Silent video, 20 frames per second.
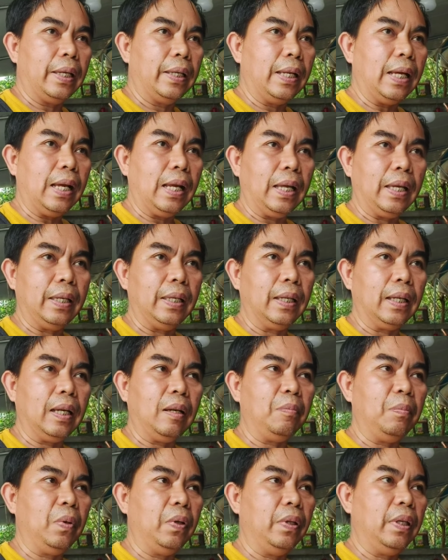ได้นะค
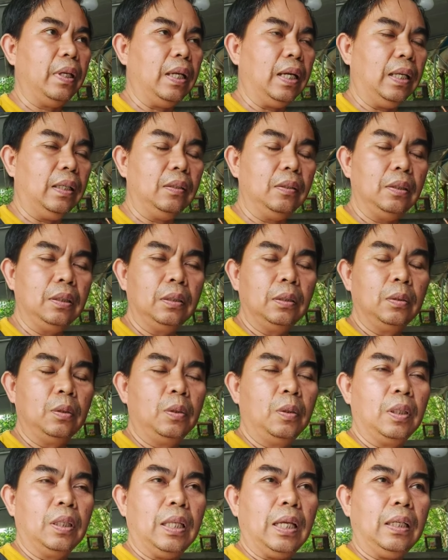รับ เพราะฉะนั้น
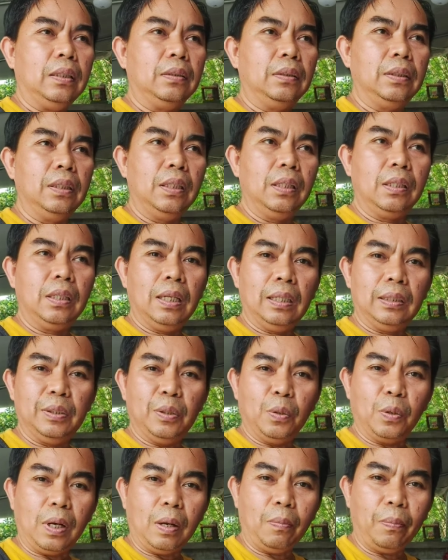ท่านซื้อเครื่องช
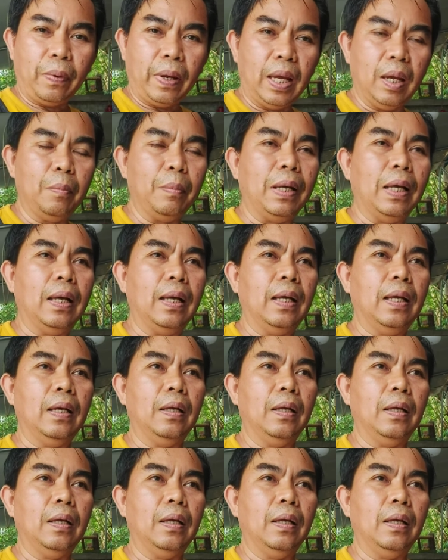งกาแฟมา